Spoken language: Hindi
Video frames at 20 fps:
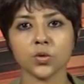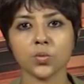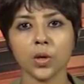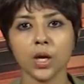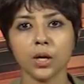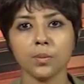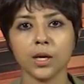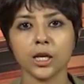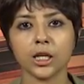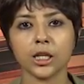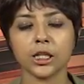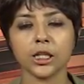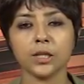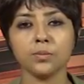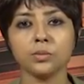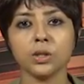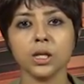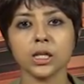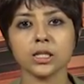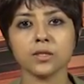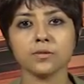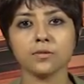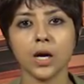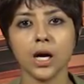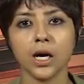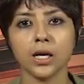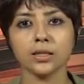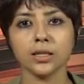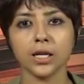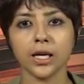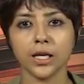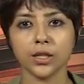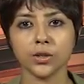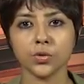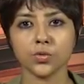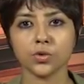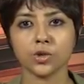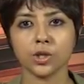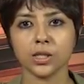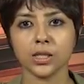वे में करीब 10 वाहन एक
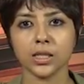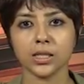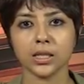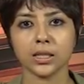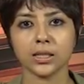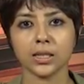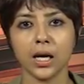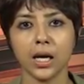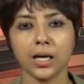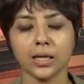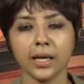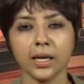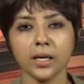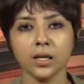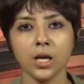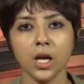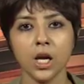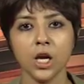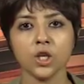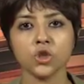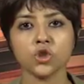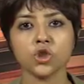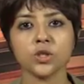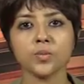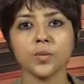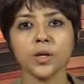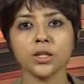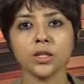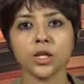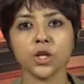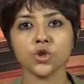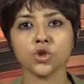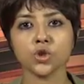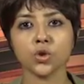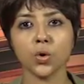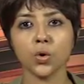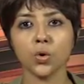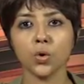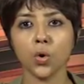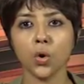दूसरे से टकरा गए जिसमें
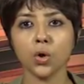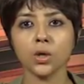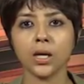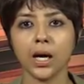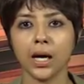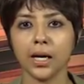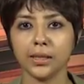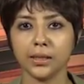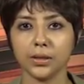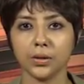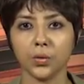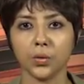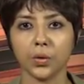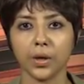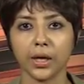दर्जनों लोग घायल हो